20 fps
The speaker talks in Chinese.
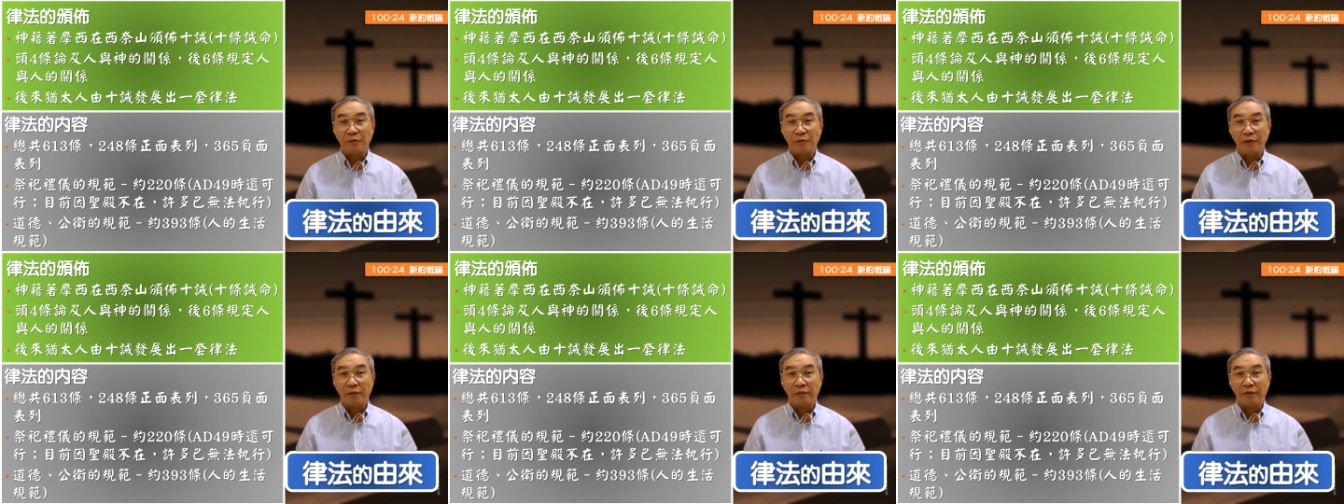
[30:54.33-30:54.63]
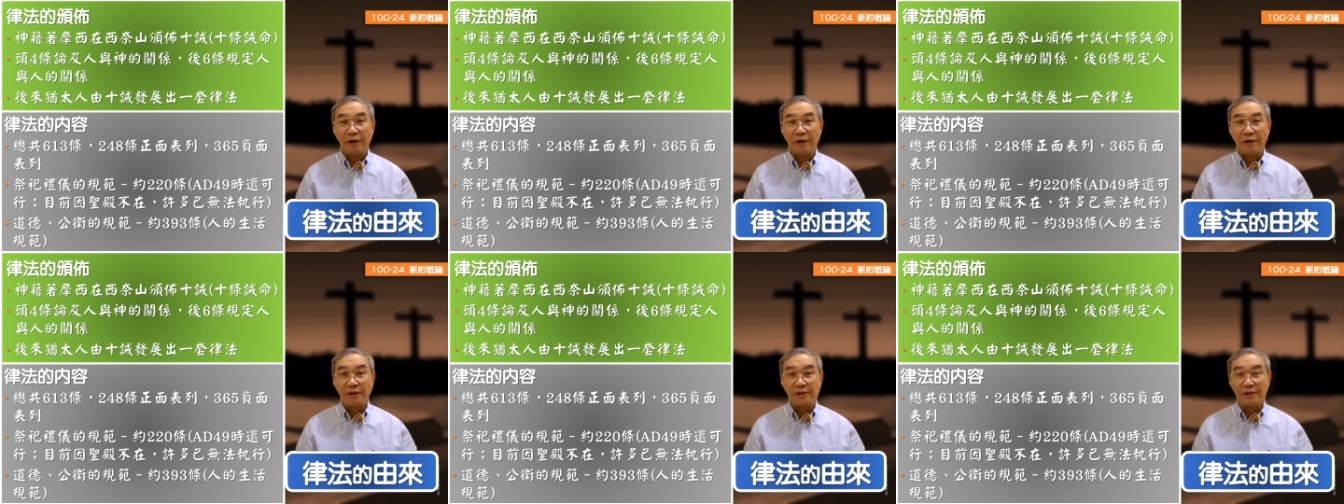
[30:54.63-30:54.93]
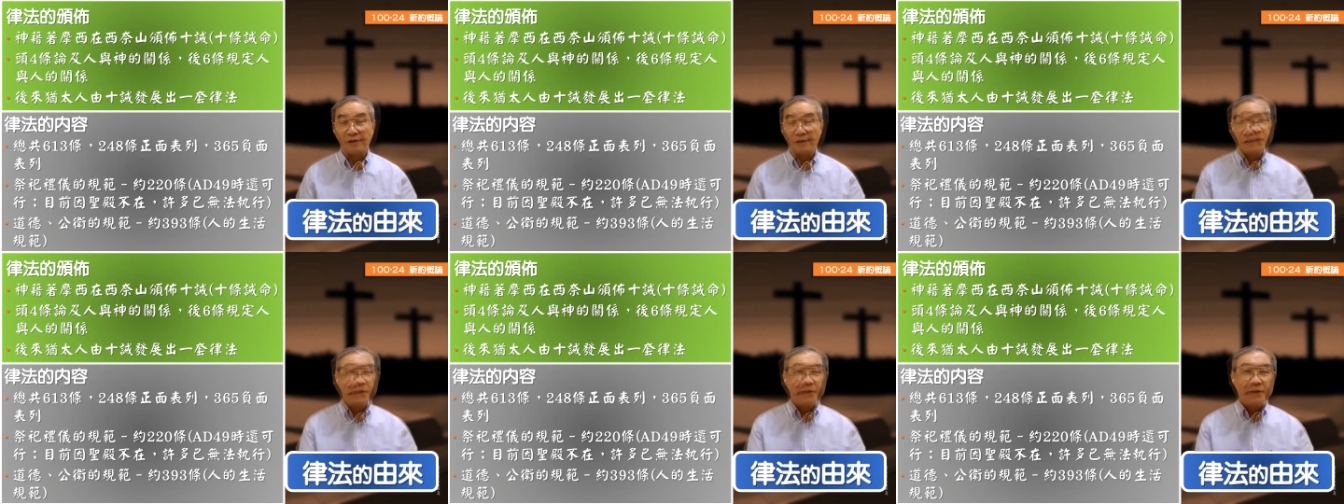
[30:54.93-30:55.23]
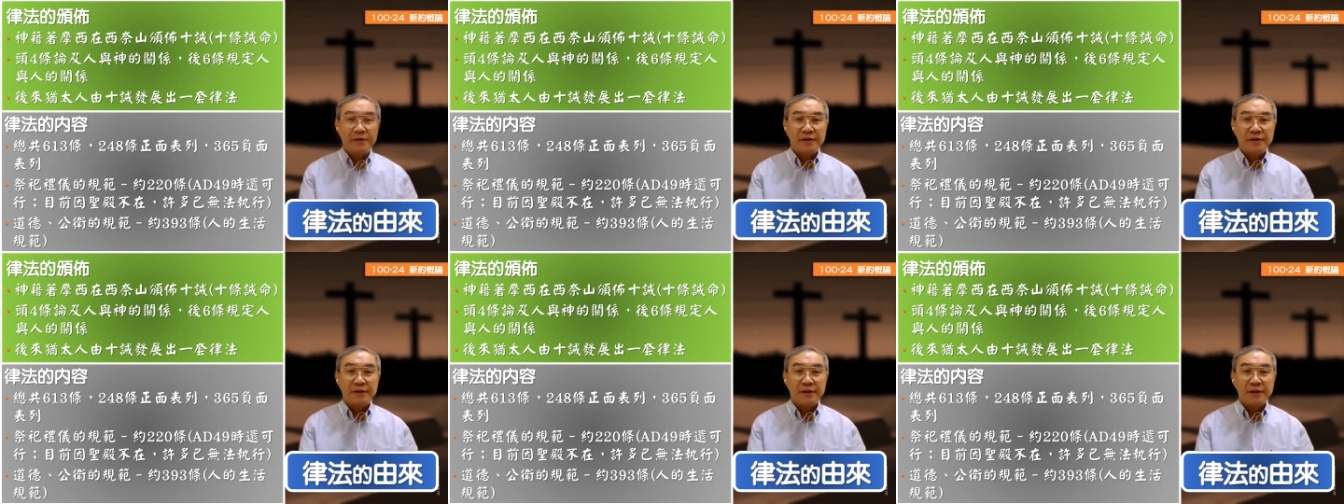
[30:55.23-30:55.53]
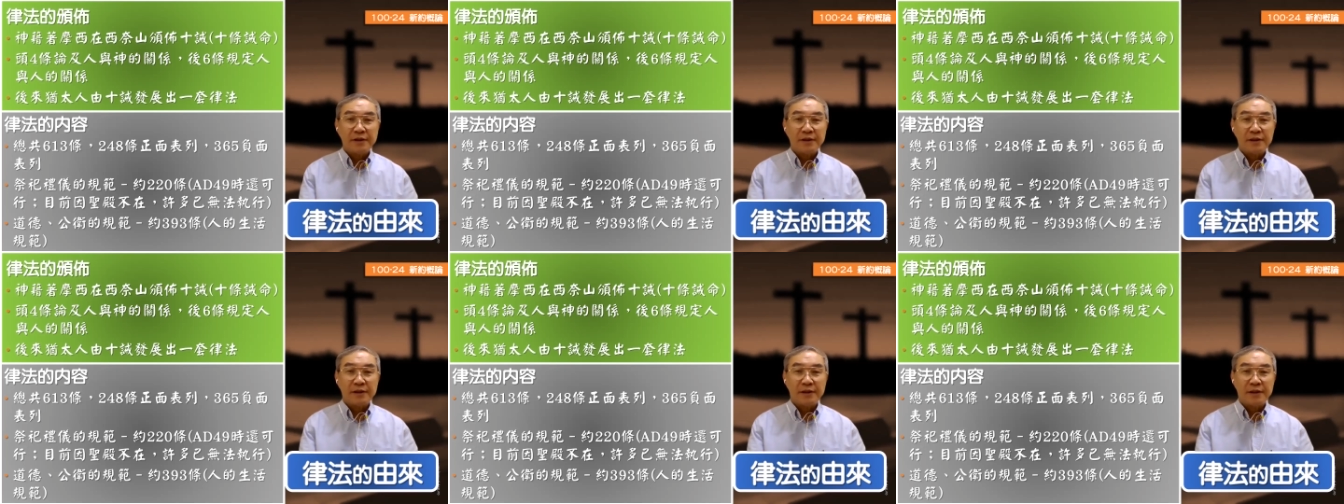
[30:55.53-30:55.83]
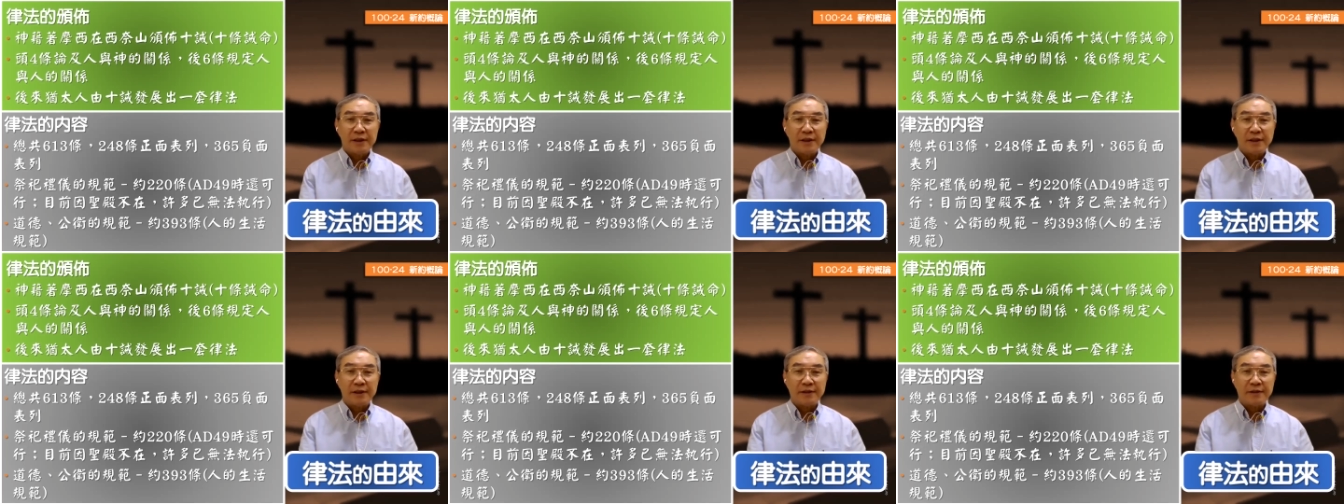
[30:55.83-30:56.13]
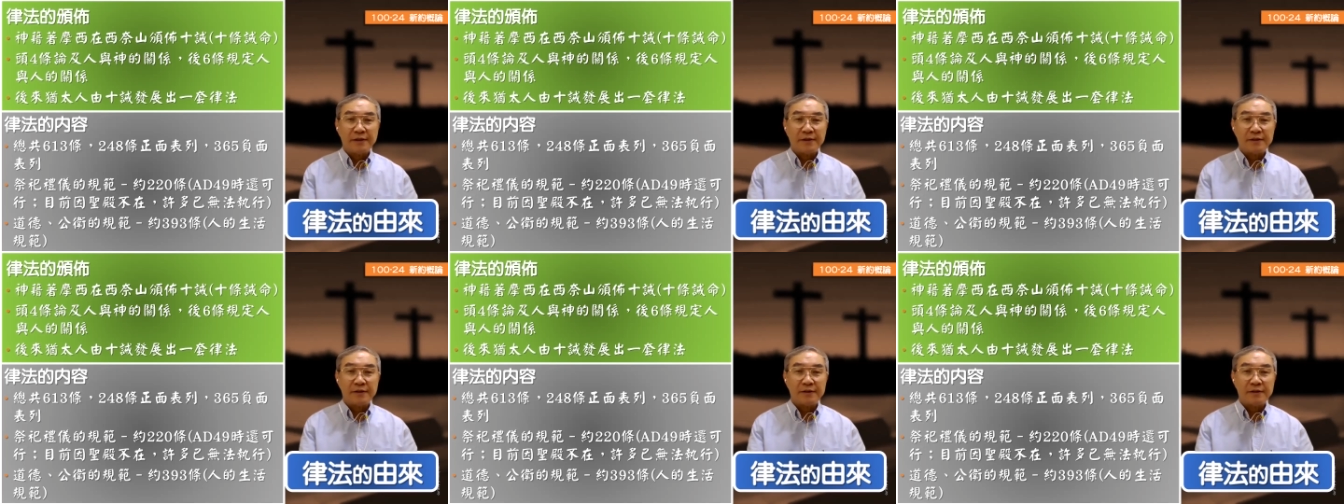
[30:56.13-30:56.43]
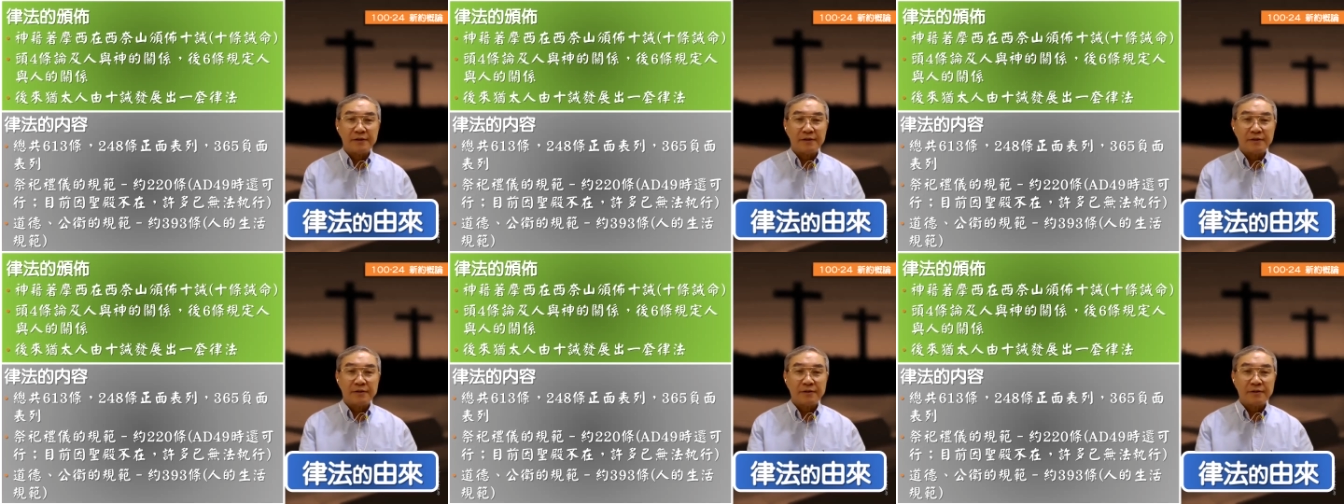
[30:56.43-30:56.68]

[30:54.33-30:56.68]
没办法执行。这个啊。